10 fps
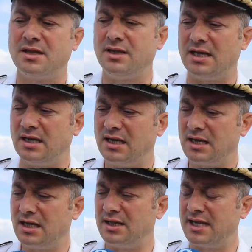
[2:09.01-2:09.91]

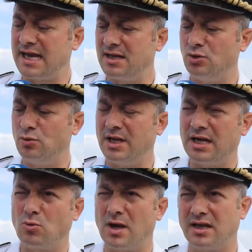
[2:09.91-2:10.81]
Nel, negli anni
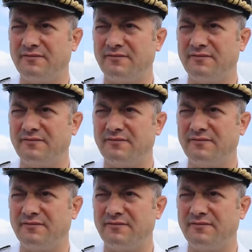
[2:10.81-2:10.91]
2004,